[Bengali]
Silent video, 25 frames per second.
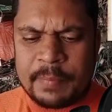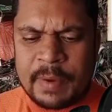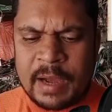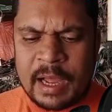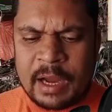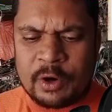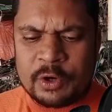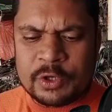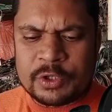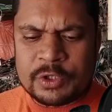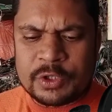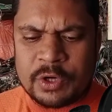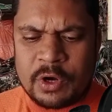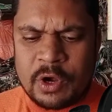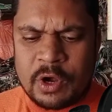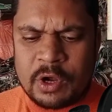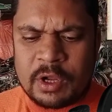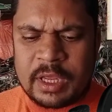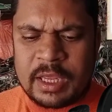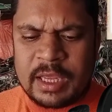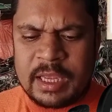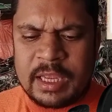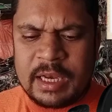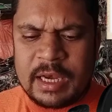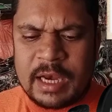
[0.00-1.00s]
বারোশো
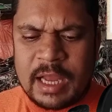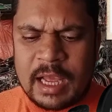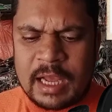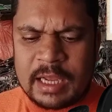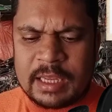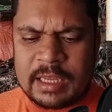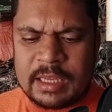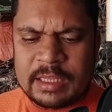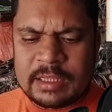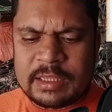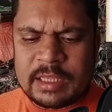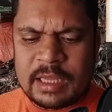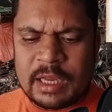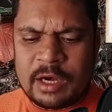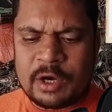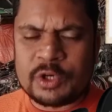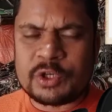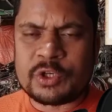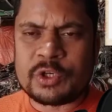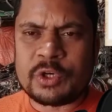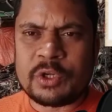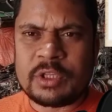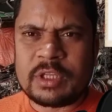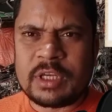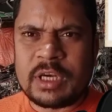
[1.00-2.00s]
কি নাকি
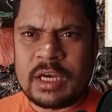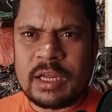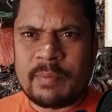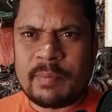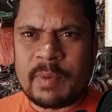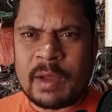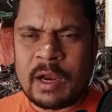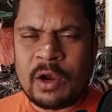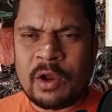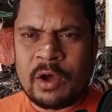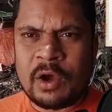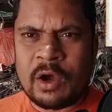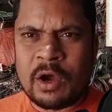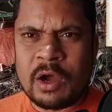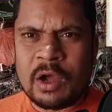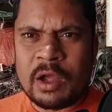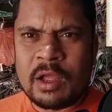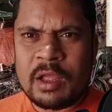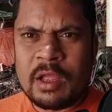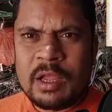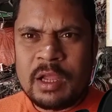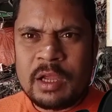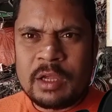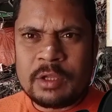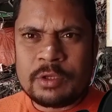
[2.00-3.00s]
তেরোশো দিলে ভালো হয়
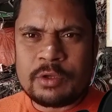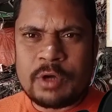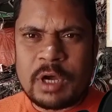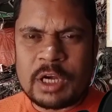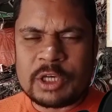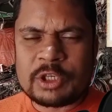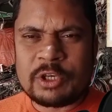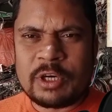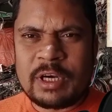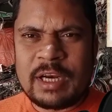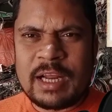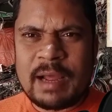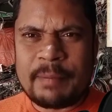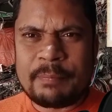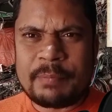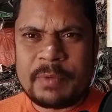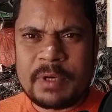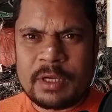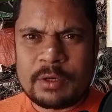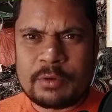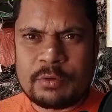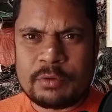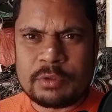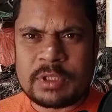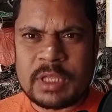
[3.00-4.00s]
তো আসলে আপনি
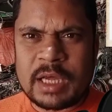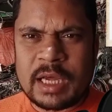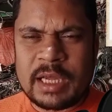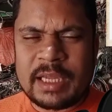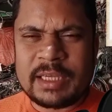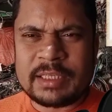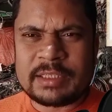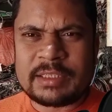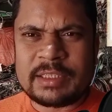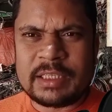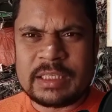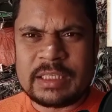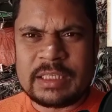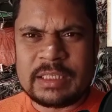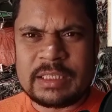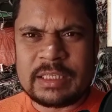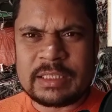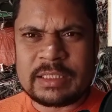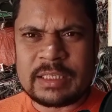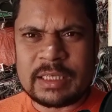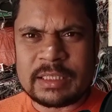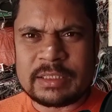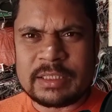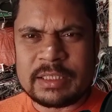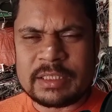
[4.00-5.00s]
কোথায় এসিড দিতে
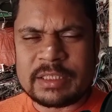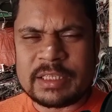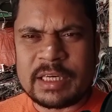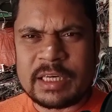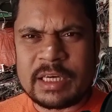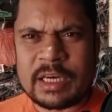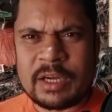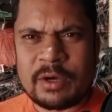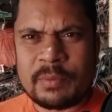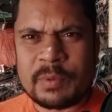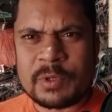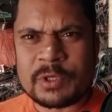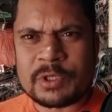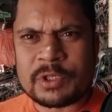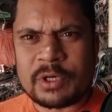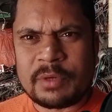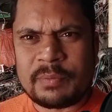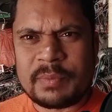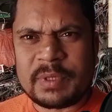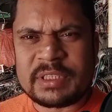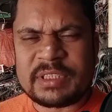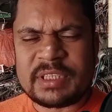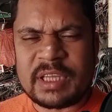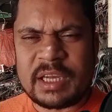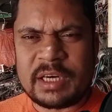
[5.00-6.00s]
চাচ্ছেন সেটা অবশ্যই
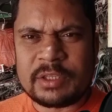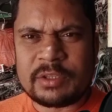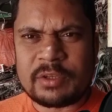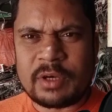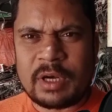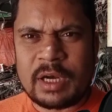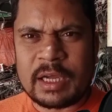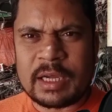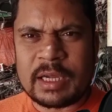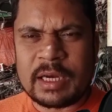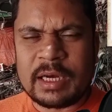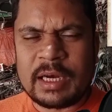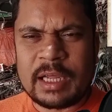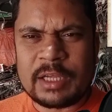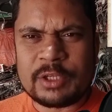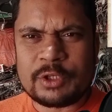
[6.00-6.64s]
বিস্তারিত লেখেন